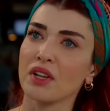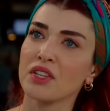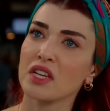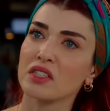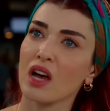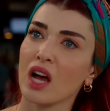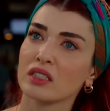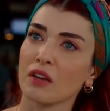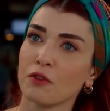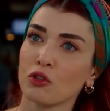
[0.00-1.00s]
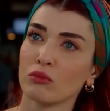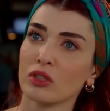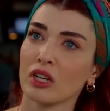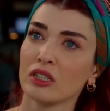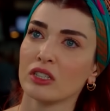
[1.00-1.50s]
Ben niye sana hesap
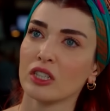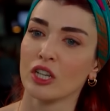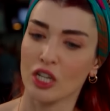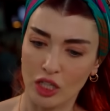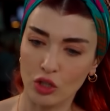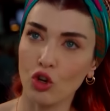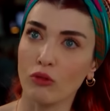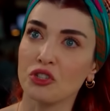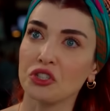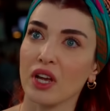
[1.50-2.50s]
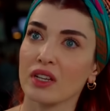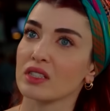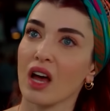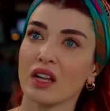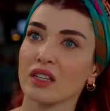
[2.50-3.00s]
veriyorum lan? Gidiyorum işte
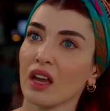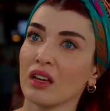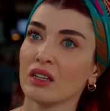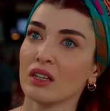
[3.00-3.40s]
sahne.